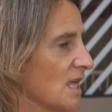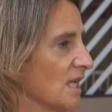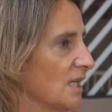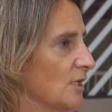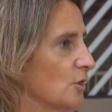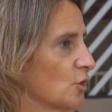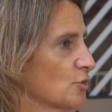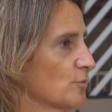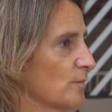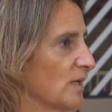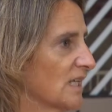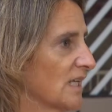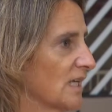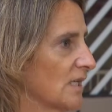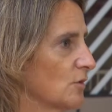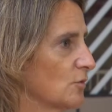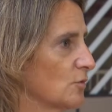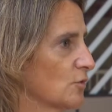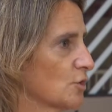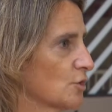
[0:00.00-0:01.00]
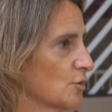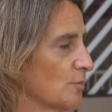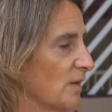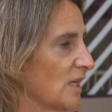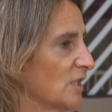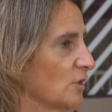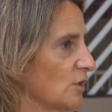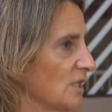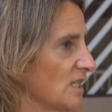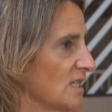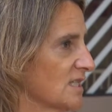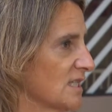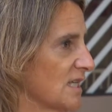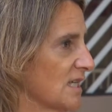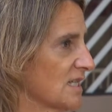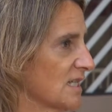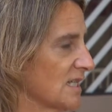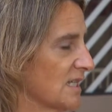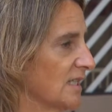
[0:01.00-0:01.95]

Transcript: en los mercados mayoristas,